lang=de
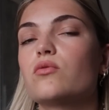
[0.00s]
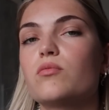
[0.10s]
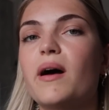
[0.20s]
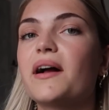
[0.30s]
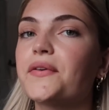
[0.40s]
noch
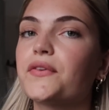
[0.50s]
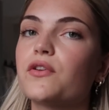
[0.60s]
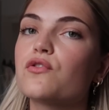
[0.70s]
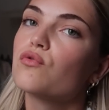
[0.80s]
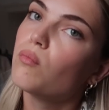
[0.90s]
im Park
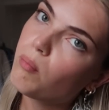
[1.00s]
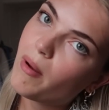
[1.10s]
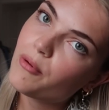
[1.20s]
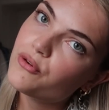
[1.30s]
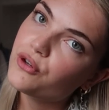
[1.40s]
gesetzt und
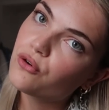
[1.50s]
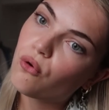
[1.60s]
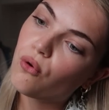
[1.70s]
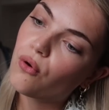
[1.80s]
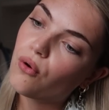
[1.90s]
Bubble Tea
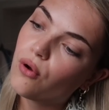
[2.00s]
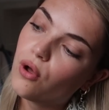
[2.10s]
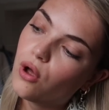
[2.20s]
getrunken.